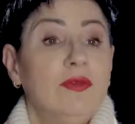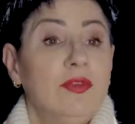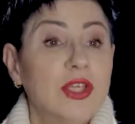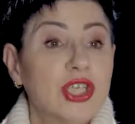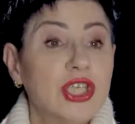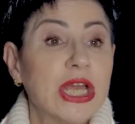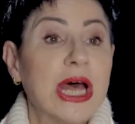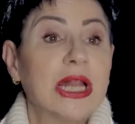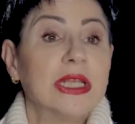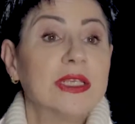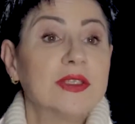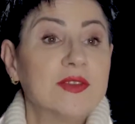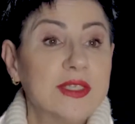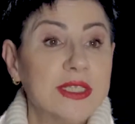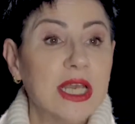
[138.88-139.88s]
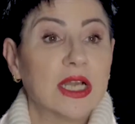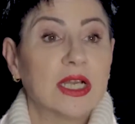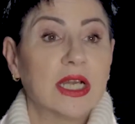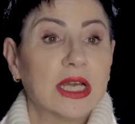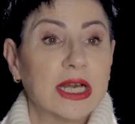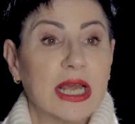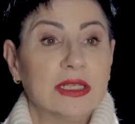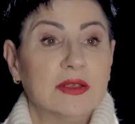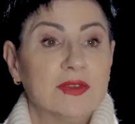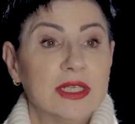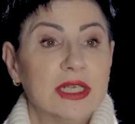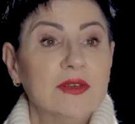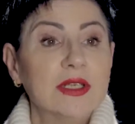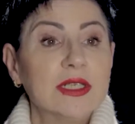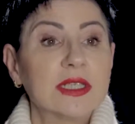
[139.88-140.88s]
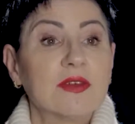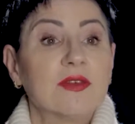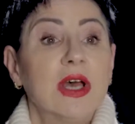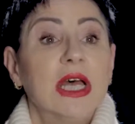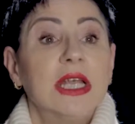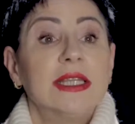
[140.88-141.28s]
вещал из всех экранов телевизоров,